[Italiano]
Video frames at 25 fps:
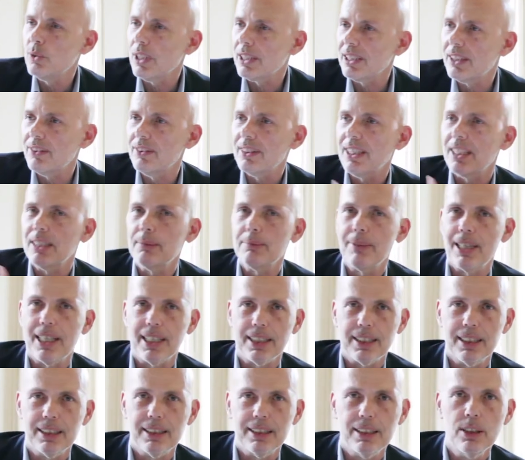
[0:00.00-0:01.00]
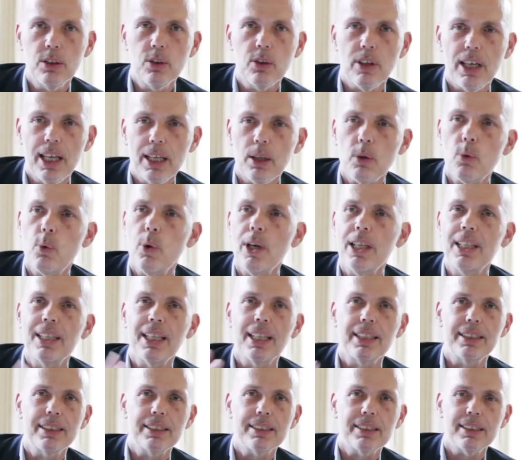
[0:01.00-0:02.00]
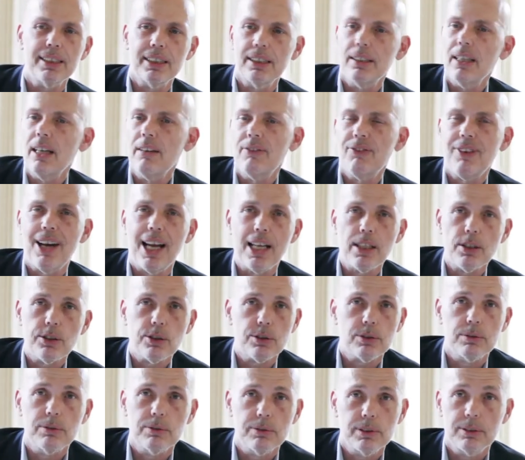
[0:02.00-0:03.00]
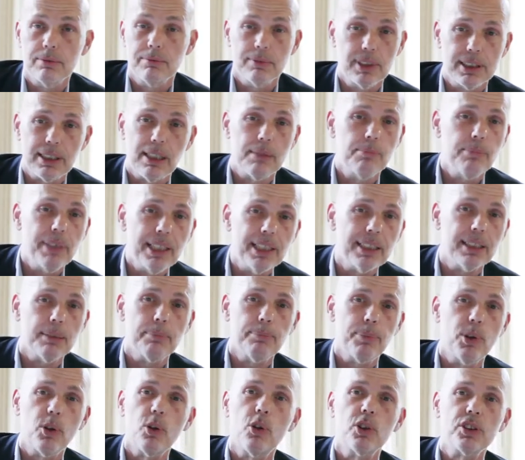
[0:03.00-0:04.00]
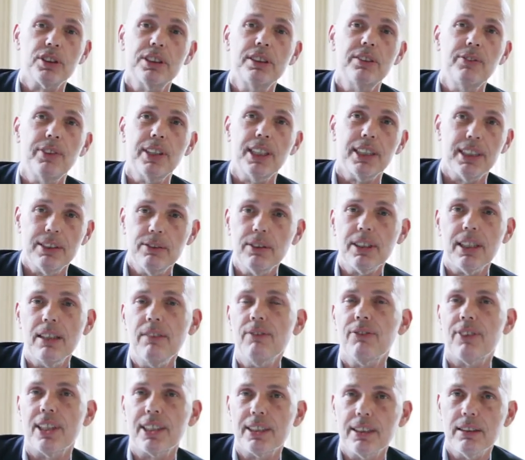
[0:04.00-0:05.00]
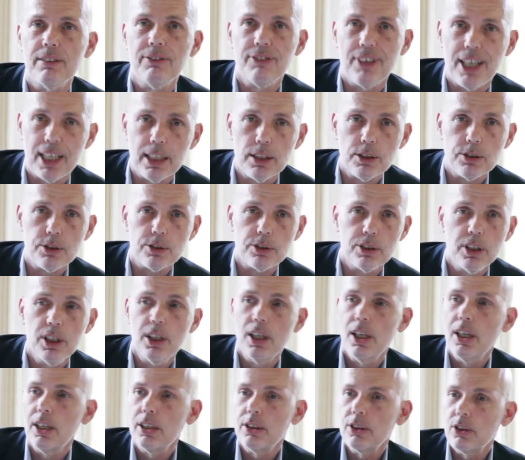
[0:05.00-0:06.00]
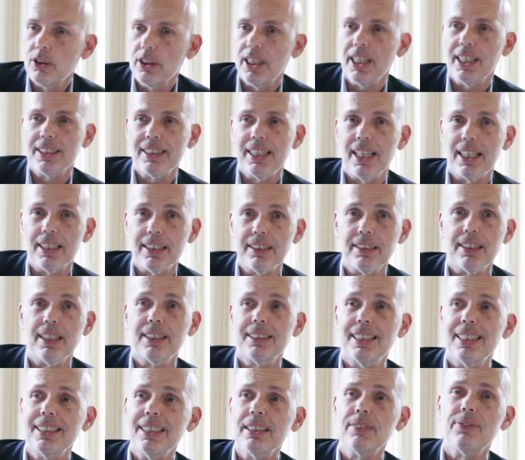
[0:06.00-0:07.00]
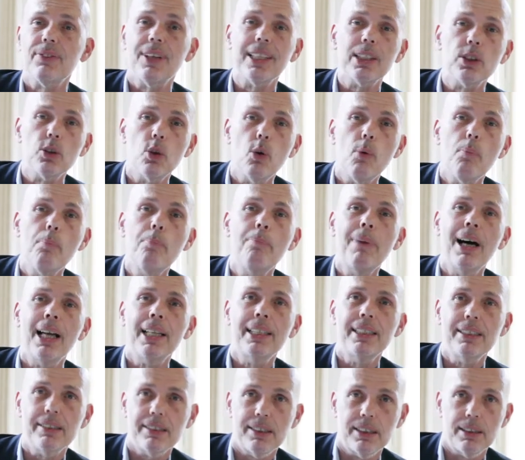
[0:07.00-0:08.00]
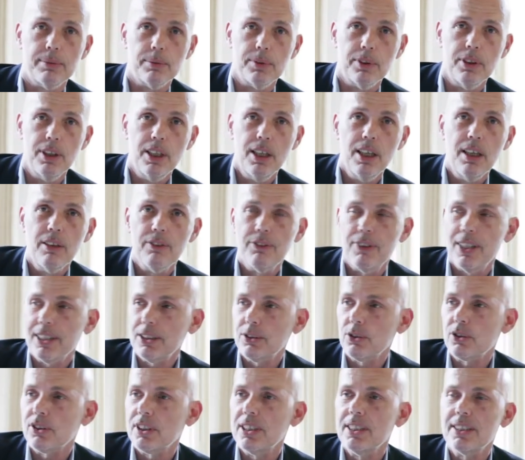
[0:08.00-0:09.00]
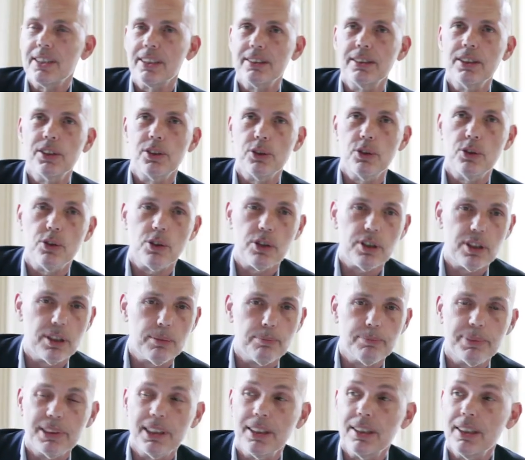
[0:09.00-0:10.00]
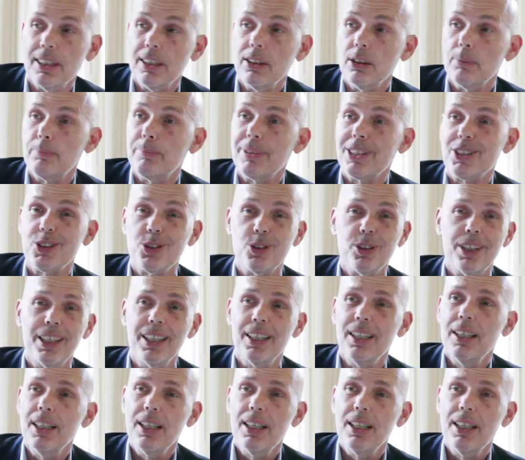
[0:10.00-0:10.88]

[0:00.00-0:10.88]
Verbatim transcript: attività di marketing lo è, quella lì sì, è falso, è talmente poco significativo che infatti è falso, non è gratis, è gratis fatto malissimo fatto senza risorse, prendendo persone